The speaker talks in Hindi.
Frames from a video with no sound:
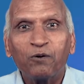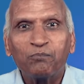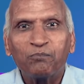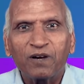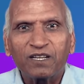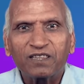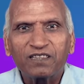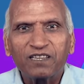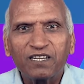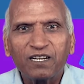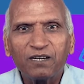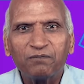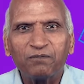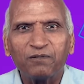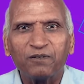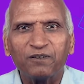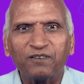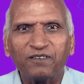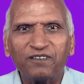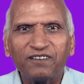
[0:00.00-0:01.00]

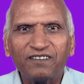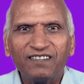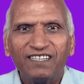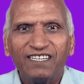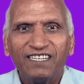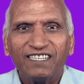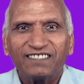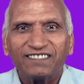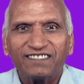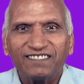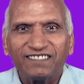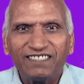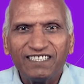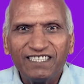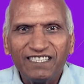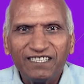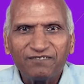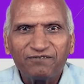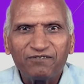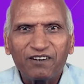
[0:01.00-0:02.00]
मतलब
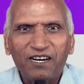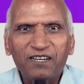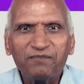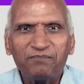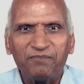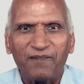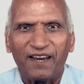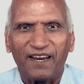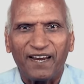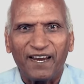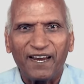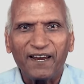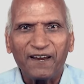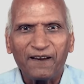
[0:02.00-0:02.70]
जीवन में